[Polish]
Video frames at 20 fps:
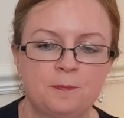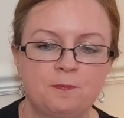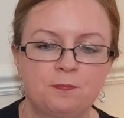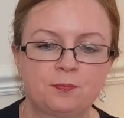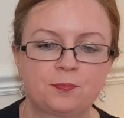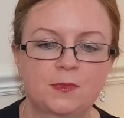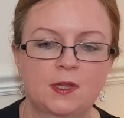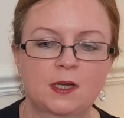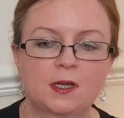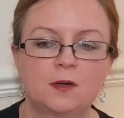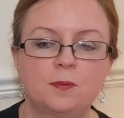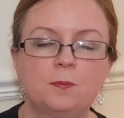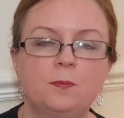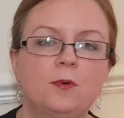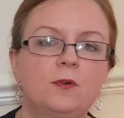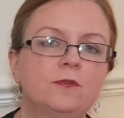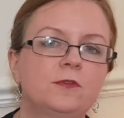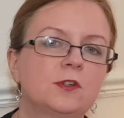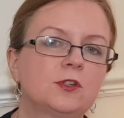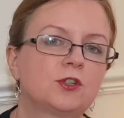mm, tak
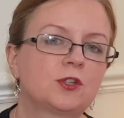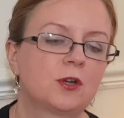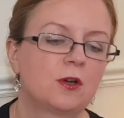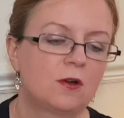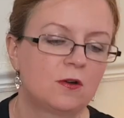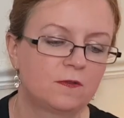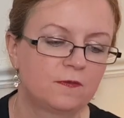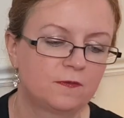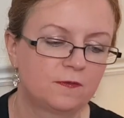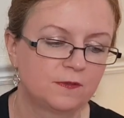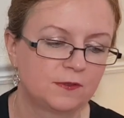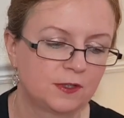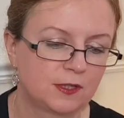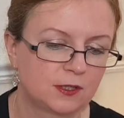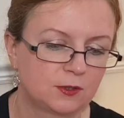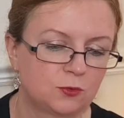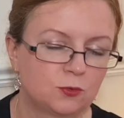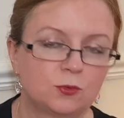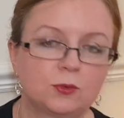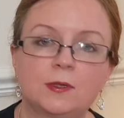
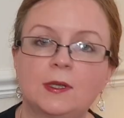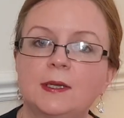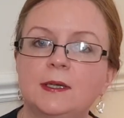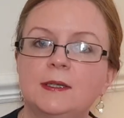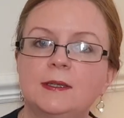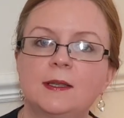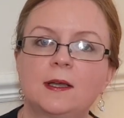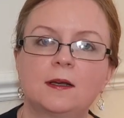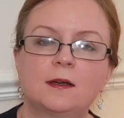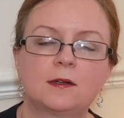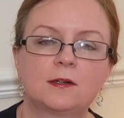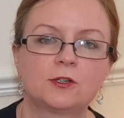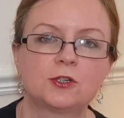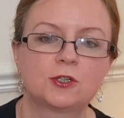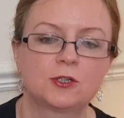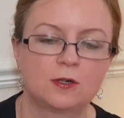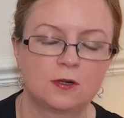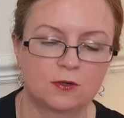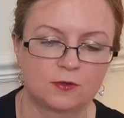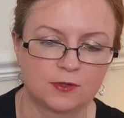powierzchownie tutaj
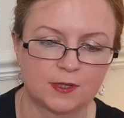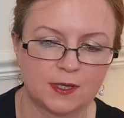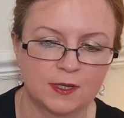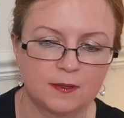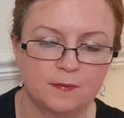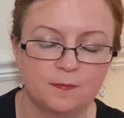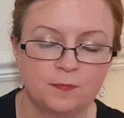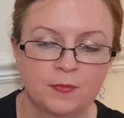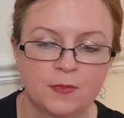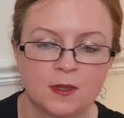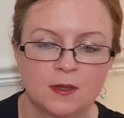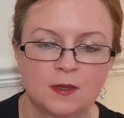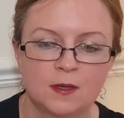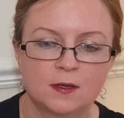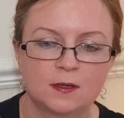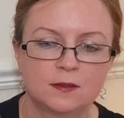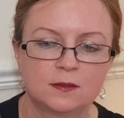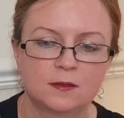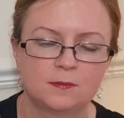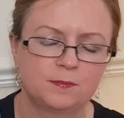nakreślone.
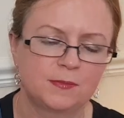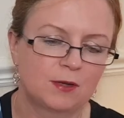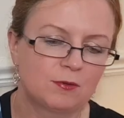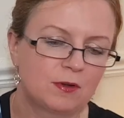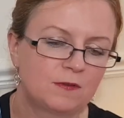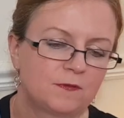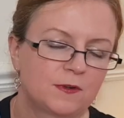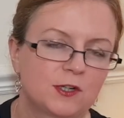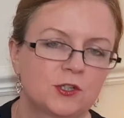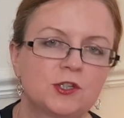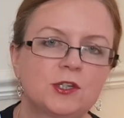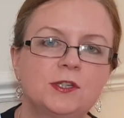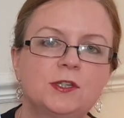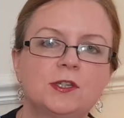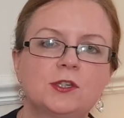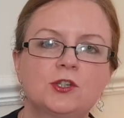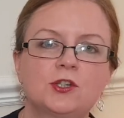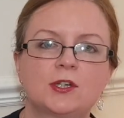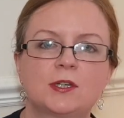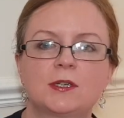Y, miałam
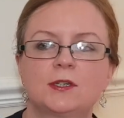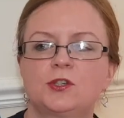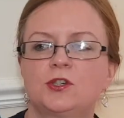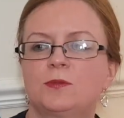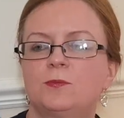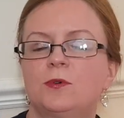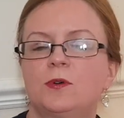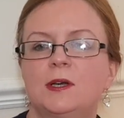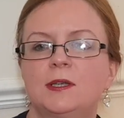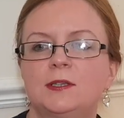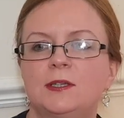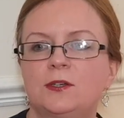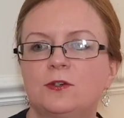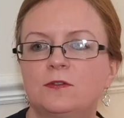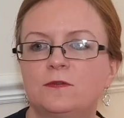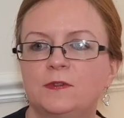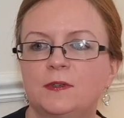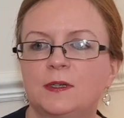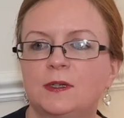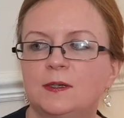wrażenie, że ci
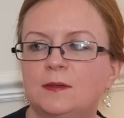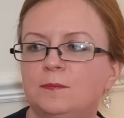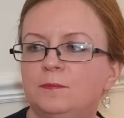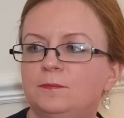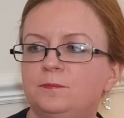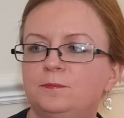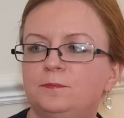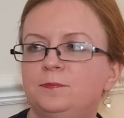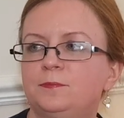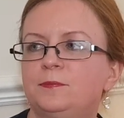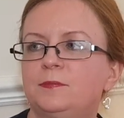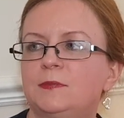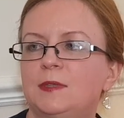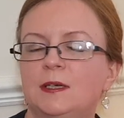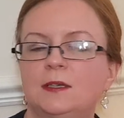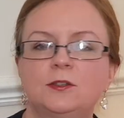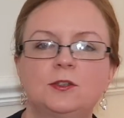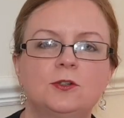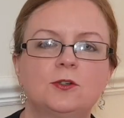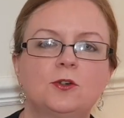bohaterowie
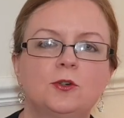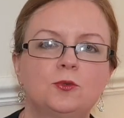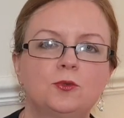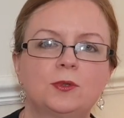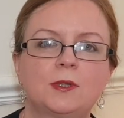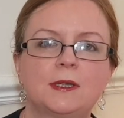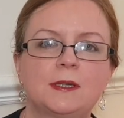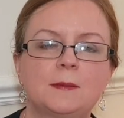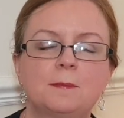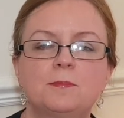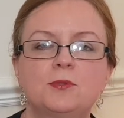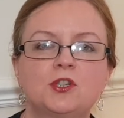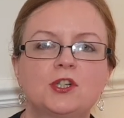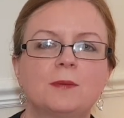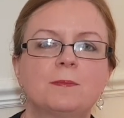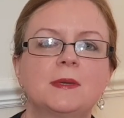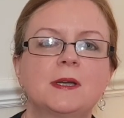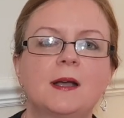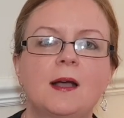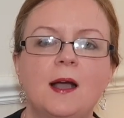tak tylko tutaj
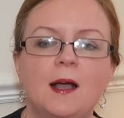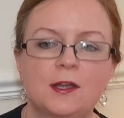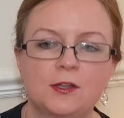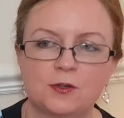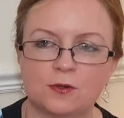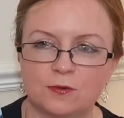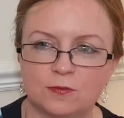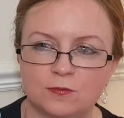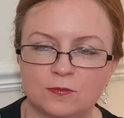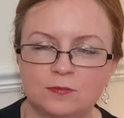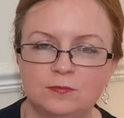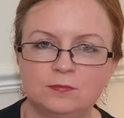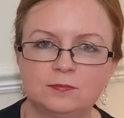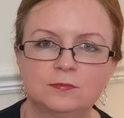przemykają